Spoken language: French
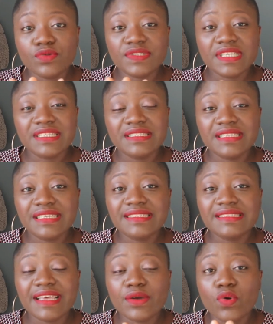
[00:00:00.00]
Le CDD,
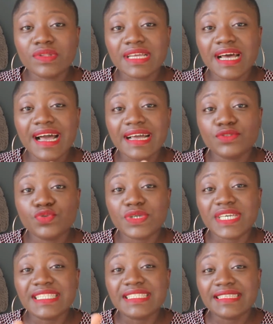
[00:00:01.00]
c'est contrat à
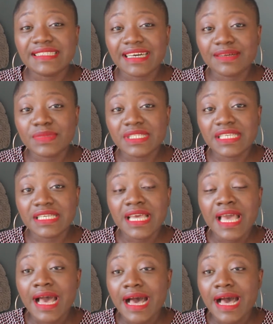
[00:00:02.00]
durée déterminée,